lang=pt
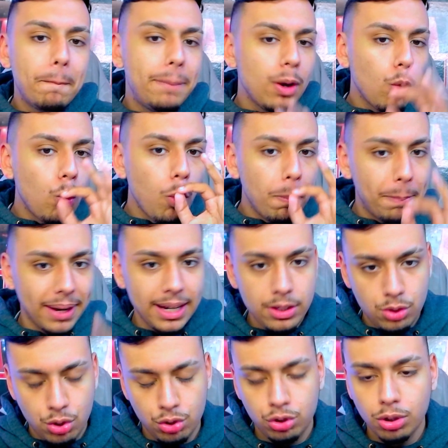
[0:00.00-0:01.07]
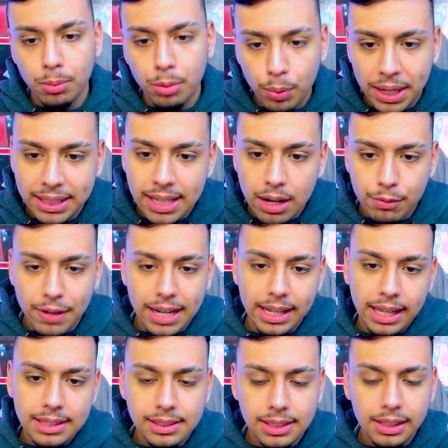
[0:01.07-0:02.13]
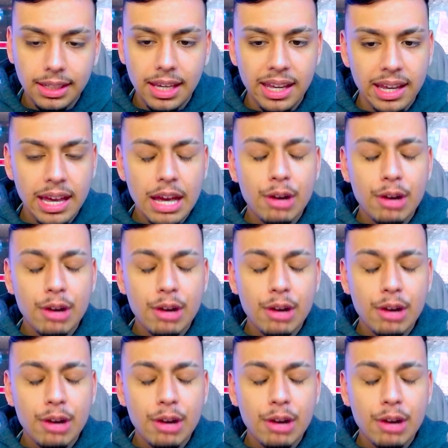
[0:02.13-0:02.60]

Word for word: preocupante sobre o Ener Valencia e que